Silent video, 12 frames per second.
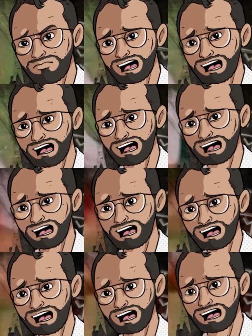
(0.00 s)

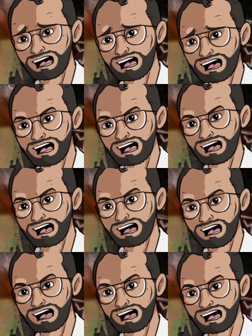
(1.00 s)
¿Fantasmas o
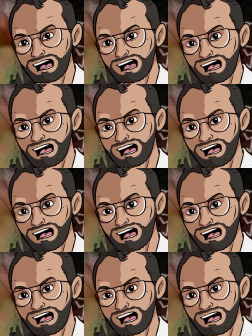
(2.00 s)
habilidad?